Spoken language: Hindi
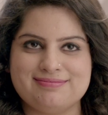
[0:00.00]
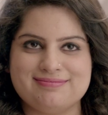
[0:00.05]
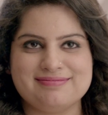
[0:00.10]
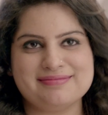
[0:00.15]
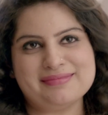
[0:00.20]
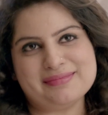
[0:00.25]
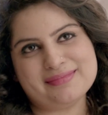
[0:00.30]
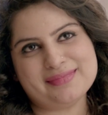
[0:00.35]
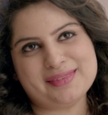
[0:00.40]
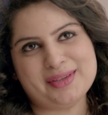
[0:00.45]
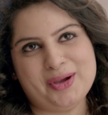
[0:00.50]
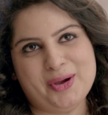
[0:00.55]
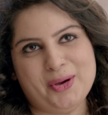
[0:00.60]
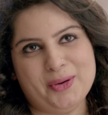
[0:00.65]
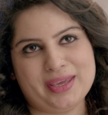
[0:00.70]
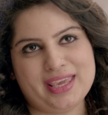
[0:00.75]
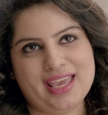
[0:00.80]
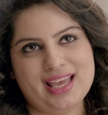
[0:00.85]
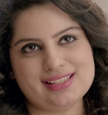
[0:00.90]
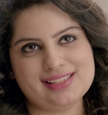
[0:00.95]
नो सी हां
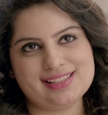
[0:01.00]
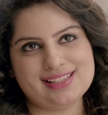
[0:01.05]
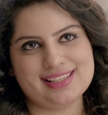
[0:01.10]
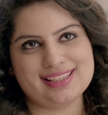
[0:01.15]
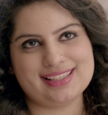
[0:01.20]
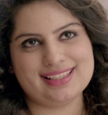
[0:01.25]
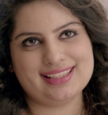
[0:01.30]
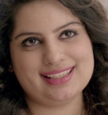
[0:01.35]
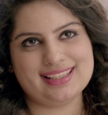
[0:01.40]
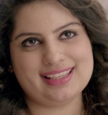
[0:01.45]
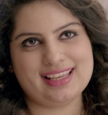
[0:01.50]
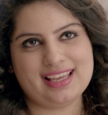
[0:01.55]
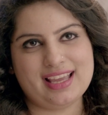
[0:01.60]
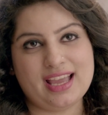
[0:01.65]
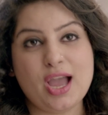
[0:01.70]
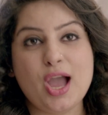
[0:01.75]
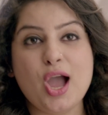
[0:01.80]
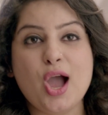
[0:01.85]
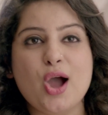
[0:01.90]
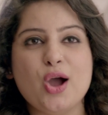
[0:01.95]
हो गया सी
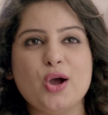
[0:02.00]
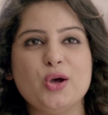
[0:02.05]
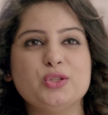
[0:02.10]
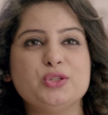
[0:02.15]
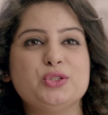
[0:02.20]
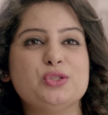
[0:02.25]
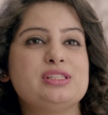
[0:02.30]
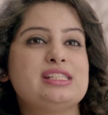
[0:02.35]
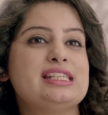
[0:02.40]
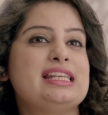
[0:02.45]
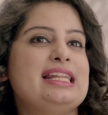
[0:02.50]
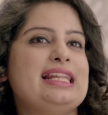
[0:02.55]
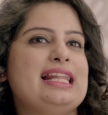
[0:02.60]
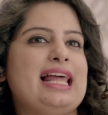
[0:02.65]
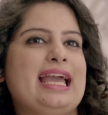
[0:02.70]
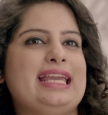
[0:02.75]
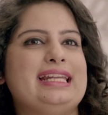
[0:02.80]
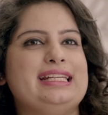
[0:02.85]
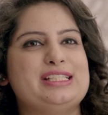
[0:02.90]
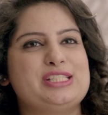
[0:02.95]
हुन तुसी
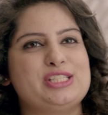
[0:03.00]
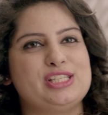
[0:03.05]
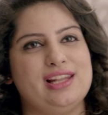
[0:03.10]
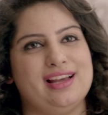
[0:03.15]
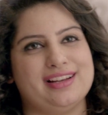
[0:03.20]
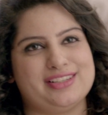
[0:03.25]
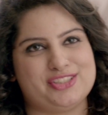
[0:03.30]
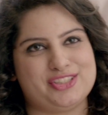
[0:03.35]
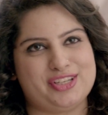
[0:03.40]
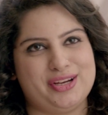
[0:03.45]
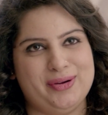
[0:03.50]
लाइन च लग